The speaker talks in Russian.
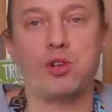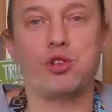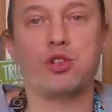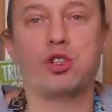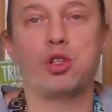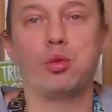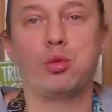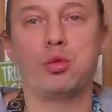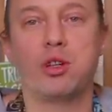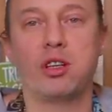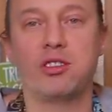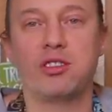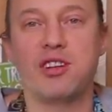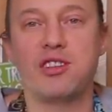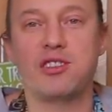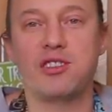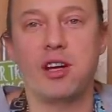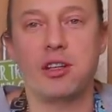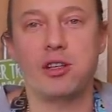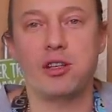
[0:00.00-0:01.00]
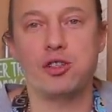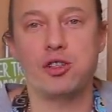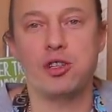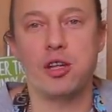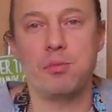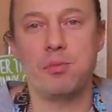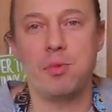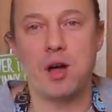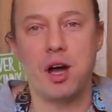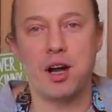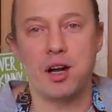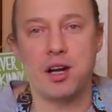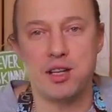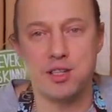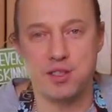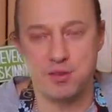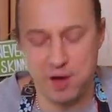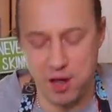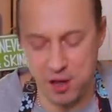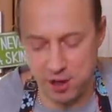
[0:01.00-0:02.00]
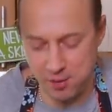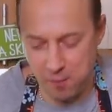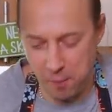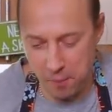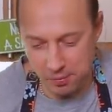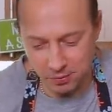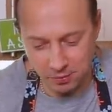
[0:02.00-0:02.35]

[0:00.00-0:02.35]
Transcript: Желудок достаточно мягко сварен.